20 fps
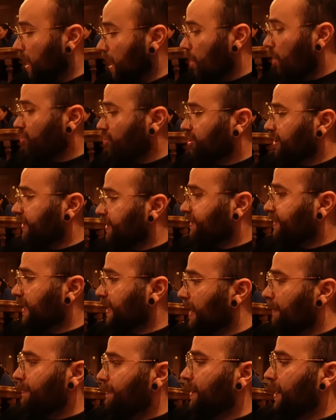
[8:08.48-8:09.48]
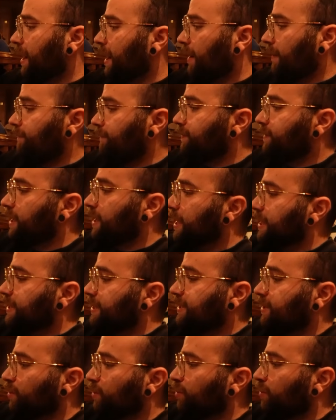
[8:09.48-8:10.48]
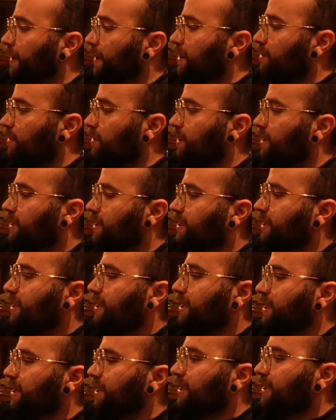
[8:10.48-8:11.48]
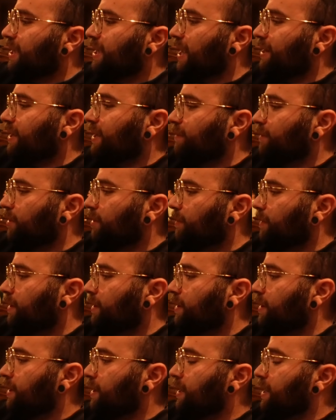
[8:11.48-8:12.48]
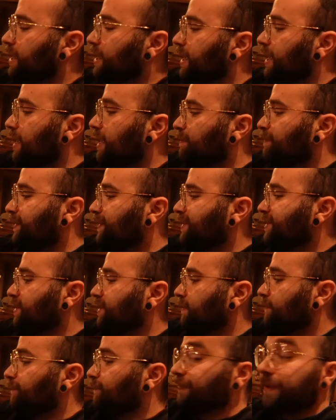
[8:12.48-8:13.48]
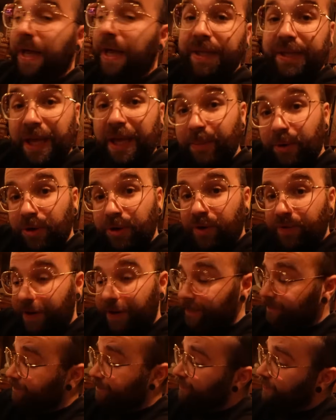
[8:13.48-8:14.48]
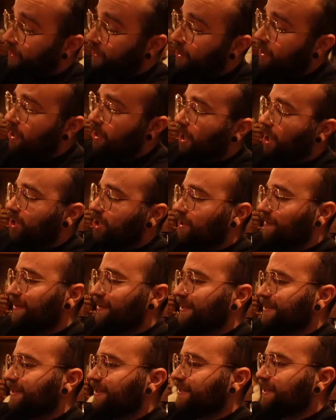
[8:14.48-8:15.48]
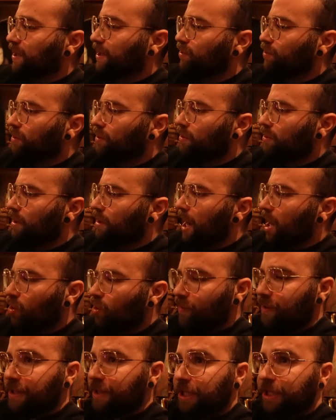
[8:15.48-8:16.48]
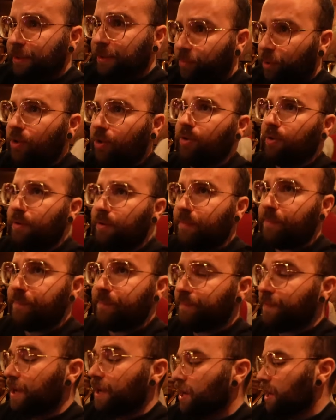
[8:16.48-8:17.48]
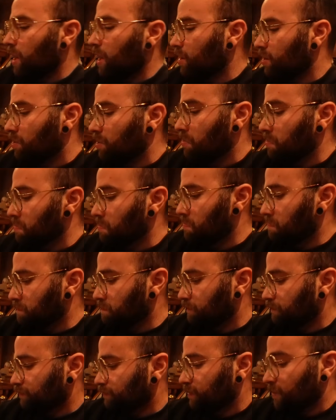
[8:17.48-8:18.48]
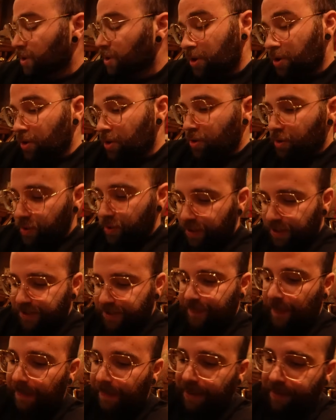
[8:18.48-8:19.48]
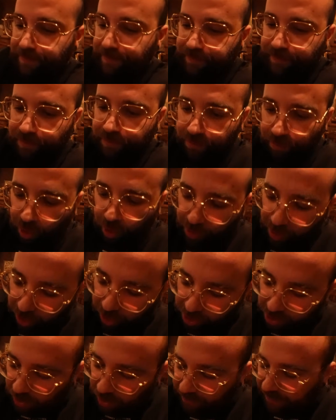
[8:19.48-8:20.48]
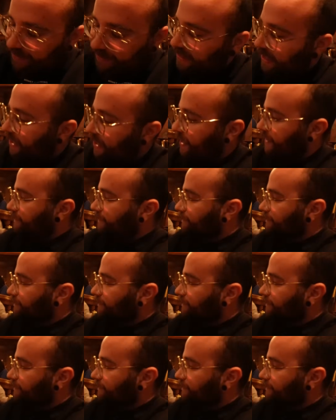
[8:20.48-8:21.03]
Alors j'ai testé la Mira, qui est l'édition de Noël Gardamum et épices. Elle est très bonne en vrai. J'avais testé celle de Halloween qui était bonne. Et là, euh, c'est pas mal. Bon, le burger en vrai ça allait.